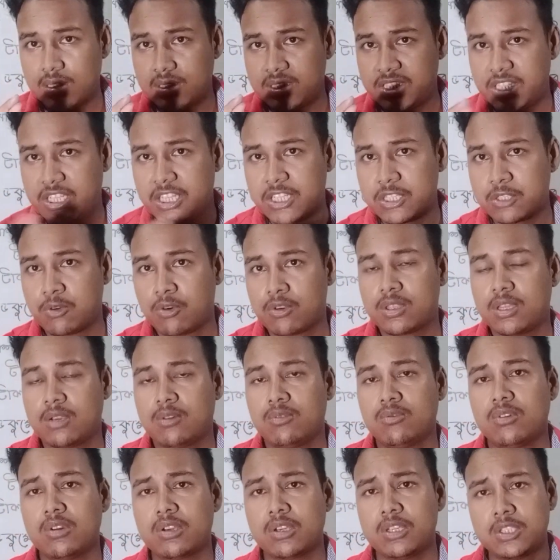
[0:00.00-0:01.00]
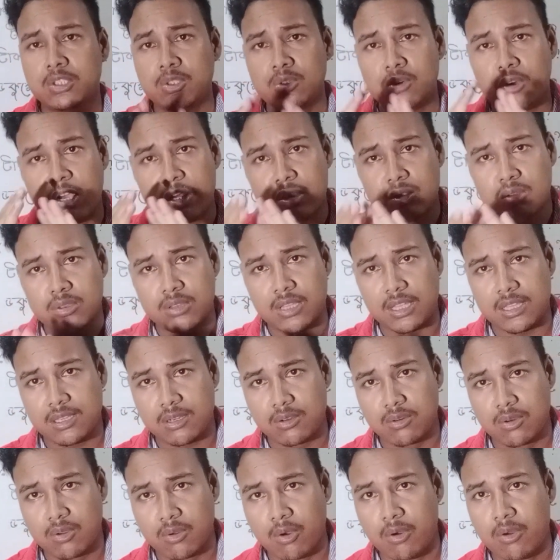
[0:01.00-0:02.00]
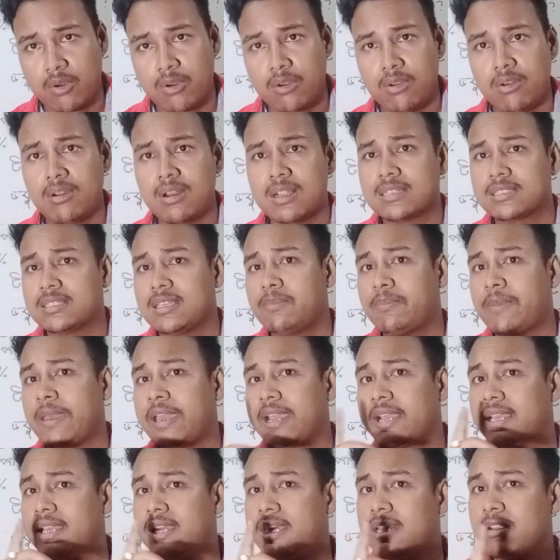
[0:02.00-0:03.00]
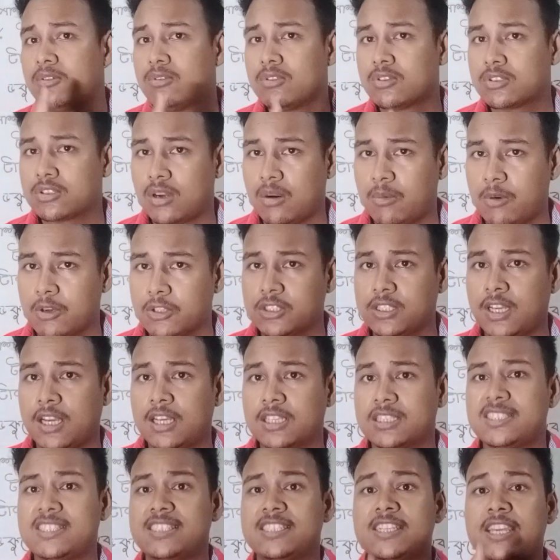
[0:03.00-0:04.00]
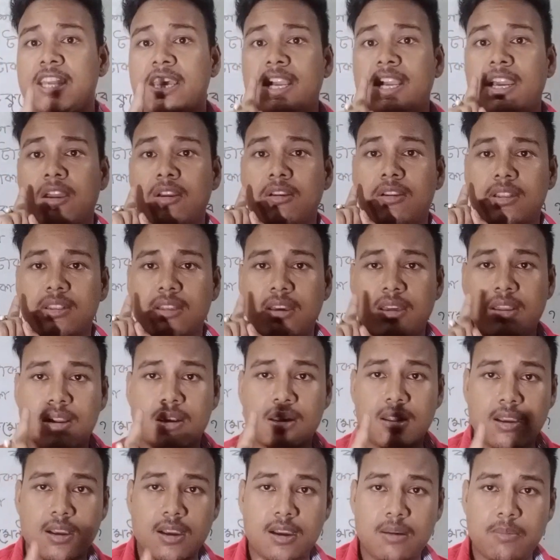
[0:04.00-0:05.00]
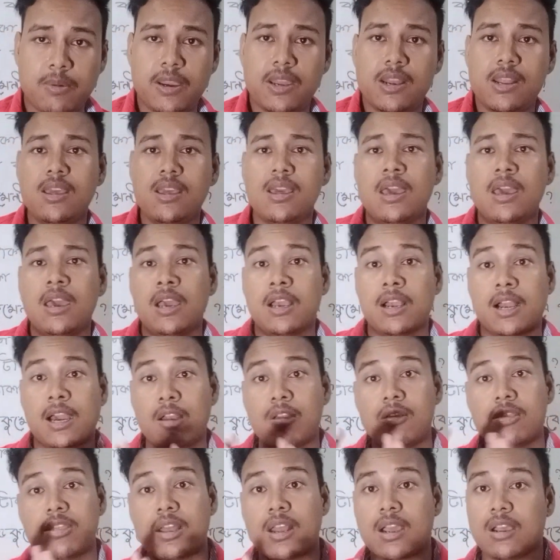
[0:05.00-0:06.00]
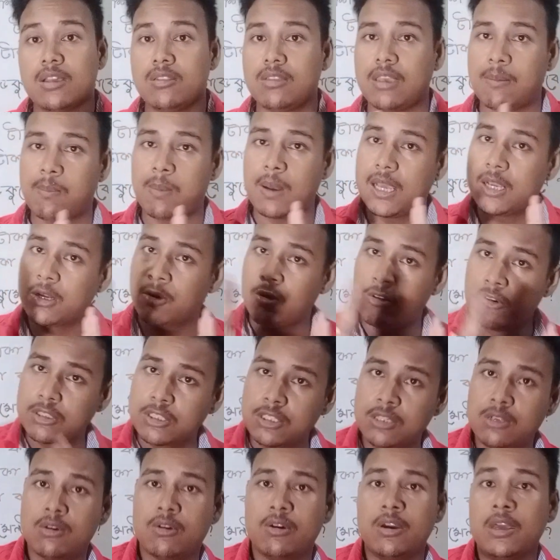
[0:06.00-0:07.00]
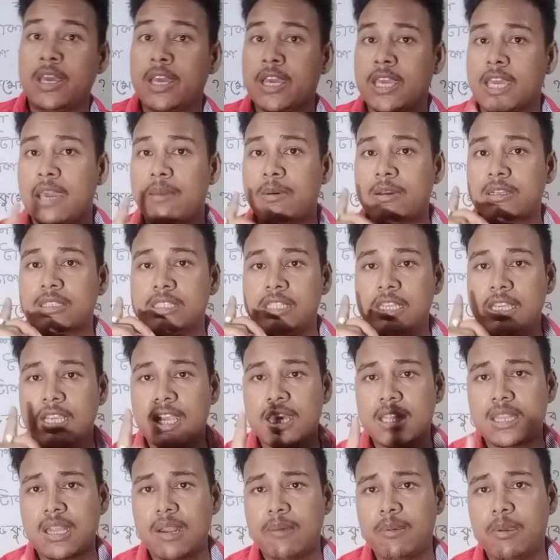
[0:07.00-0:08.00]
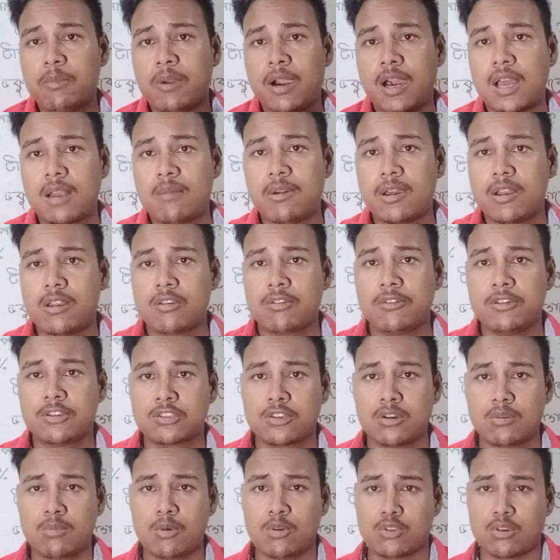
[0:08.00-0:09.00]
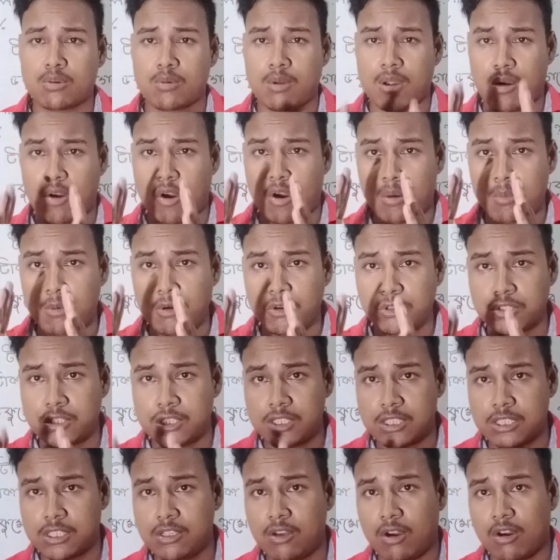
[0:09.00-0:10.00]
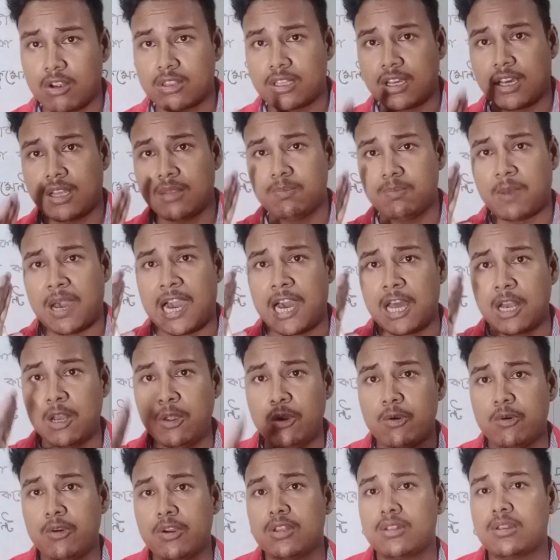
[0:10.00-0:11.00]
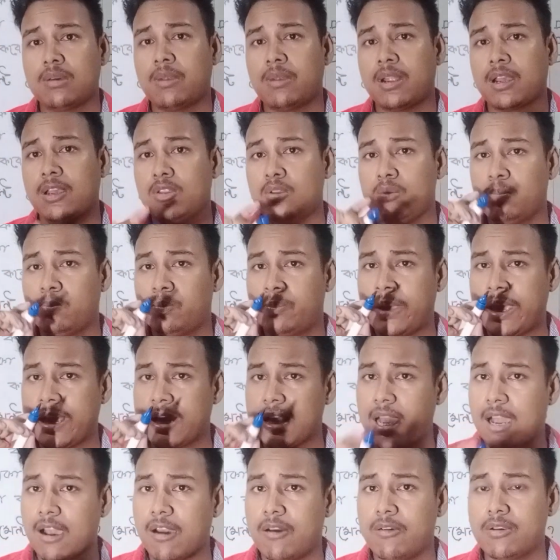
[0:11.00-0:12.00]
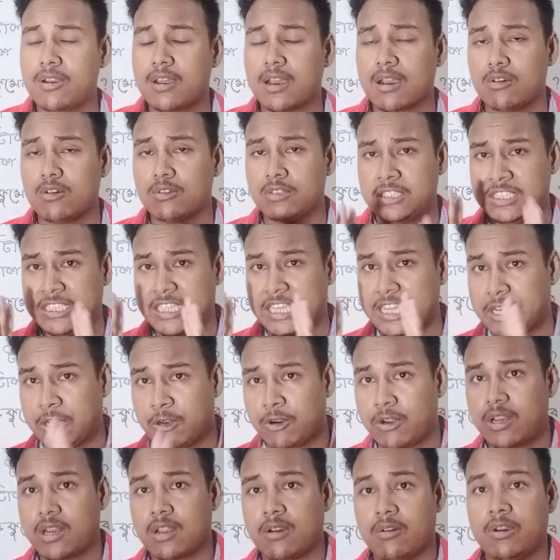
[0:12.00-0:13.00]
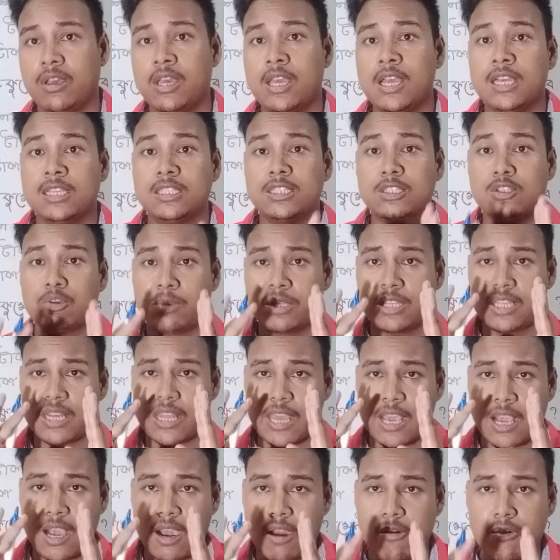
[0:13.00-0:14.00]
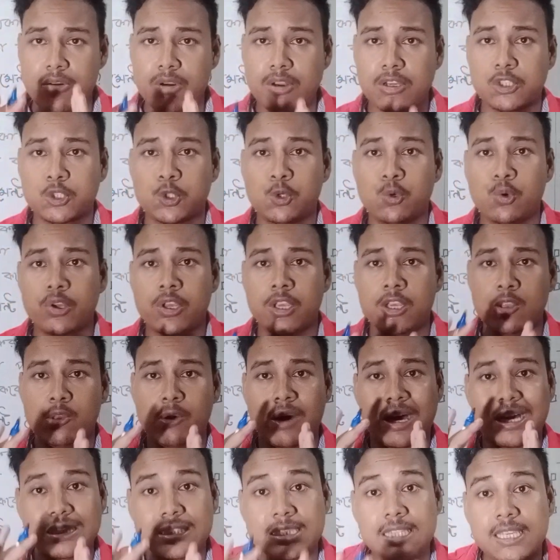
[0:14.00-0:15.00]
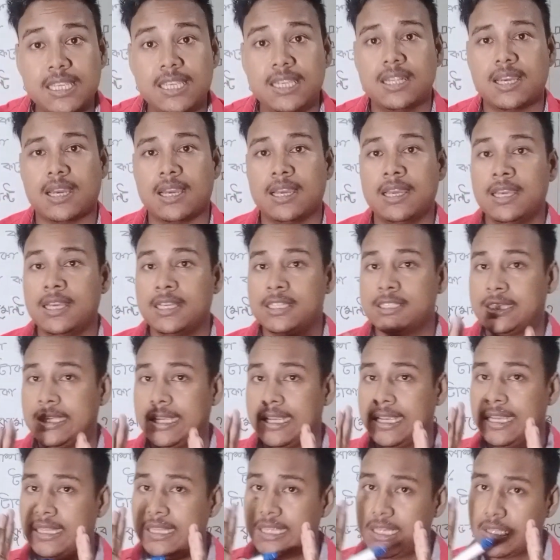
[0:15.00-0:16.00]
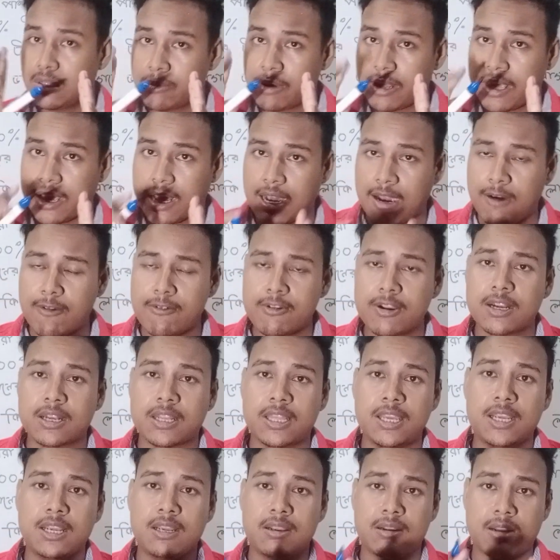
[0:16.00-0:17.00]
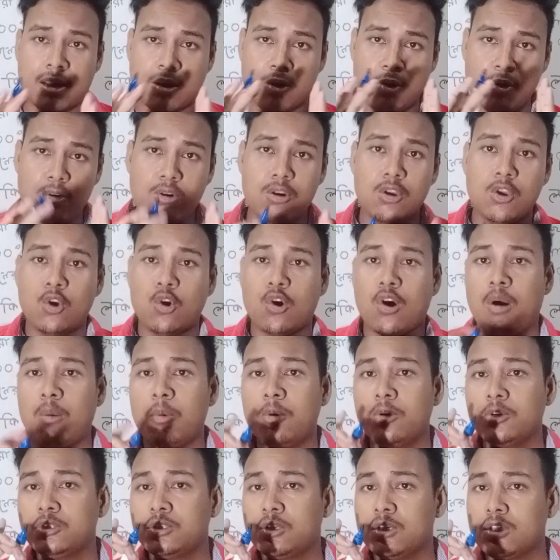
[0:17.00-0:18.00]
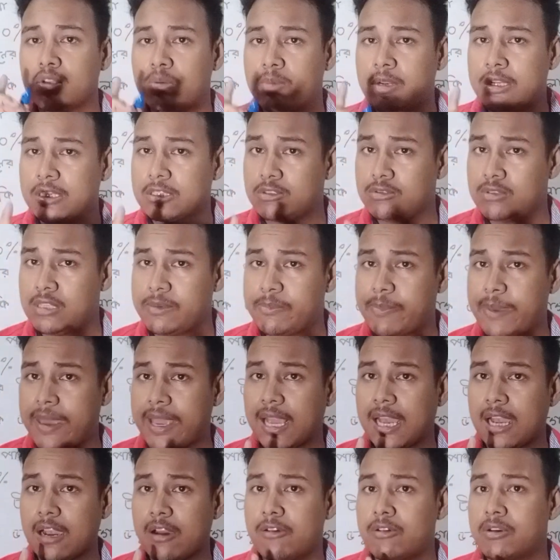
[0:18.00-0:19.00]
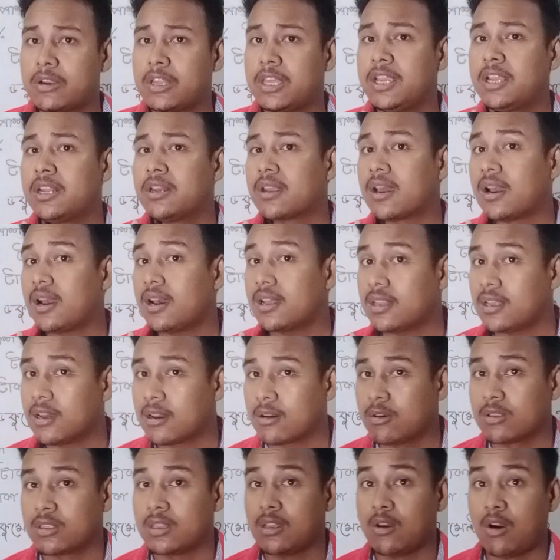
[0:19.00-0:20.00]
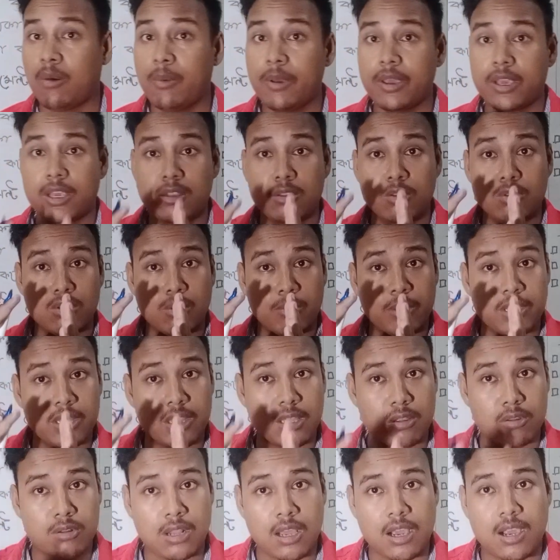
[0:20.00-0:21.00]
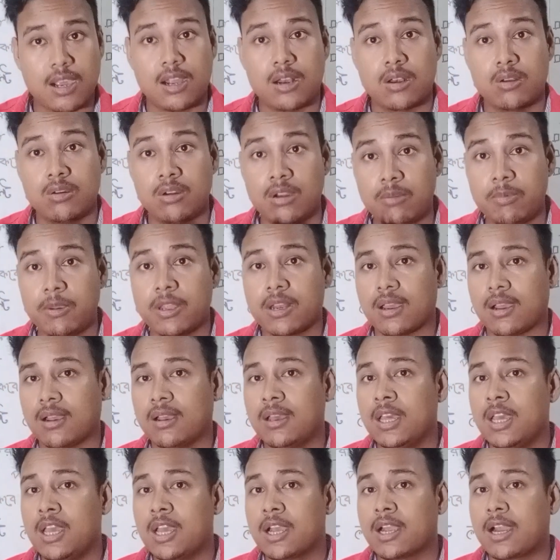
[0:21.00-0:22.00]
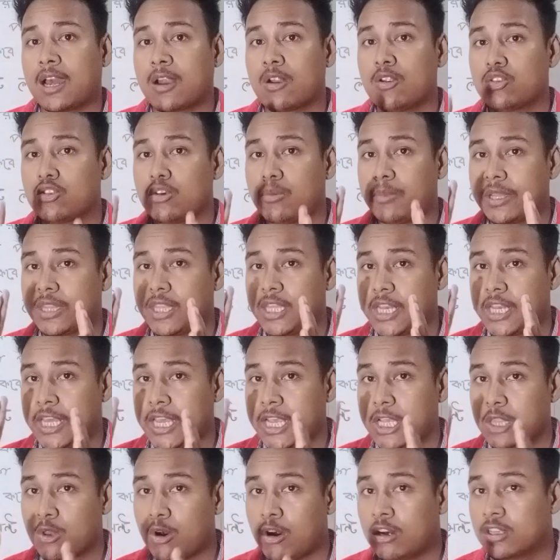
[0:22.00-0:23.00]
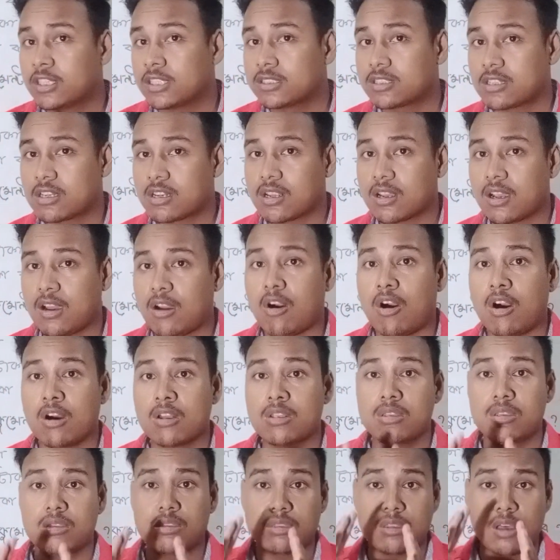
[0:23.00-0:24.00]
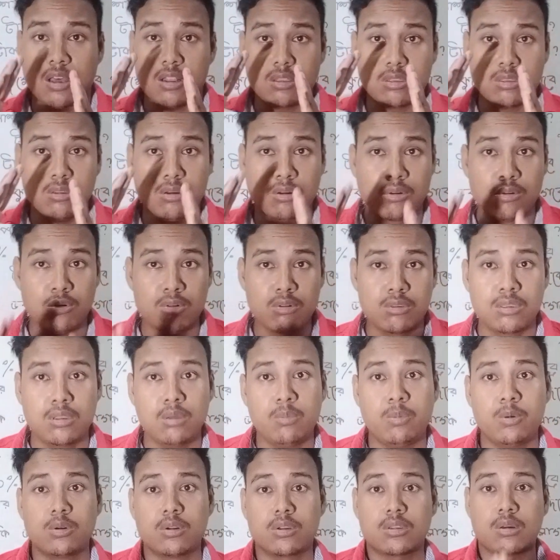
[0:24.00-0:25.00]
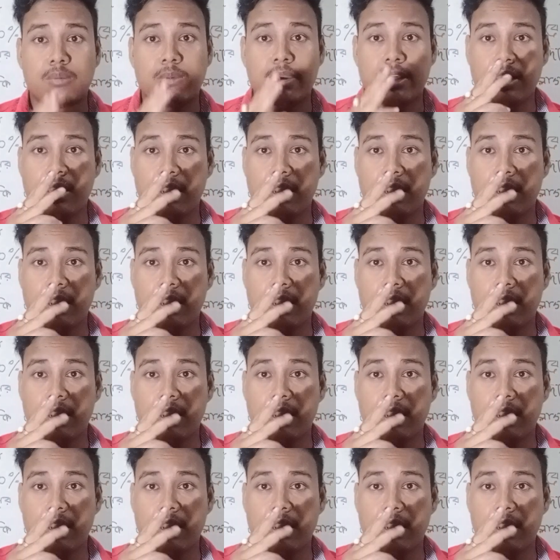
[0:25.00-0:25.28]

জিজ্ঞেস করতে কোনো কিছু হয়তো তাদের কোনো গণ্ডগোল আছে ব্যাংকের কোনো সমস্যা আছে সেই কারণে তারা টাকা পায় কারণ তারা কিন্তু অ্যাপ্লাই করছিল এবার সেই ক্ষেত্রে আমি বারবার রিকোয়েস্ট করবো তোমরা অবশেষে অর্থাৎ ভালো করে তোমরা কিন্তু ব্যাঙ্ক অ্যাকাউন্টটা চেক করে নাও যে তোমাদের অ্যাকাউন্টটা সুরক্ষিত আছে কি না সেক্ষেত্রে তোমরা অ্যাকাউন্টটা ঠিক রাখো অবশ্যই তোমরা যদি ব্যাঙ্ক অ্যাকাউন্ট ঠিক না থাকো তবে কিন্তু তোমাদের কিন্তু টাকা ঢুকবে না কারণ তোমাদের এই দশ হাজার টাকা অত্যন্ত গুরুত্বপূর্ণ তোমাদের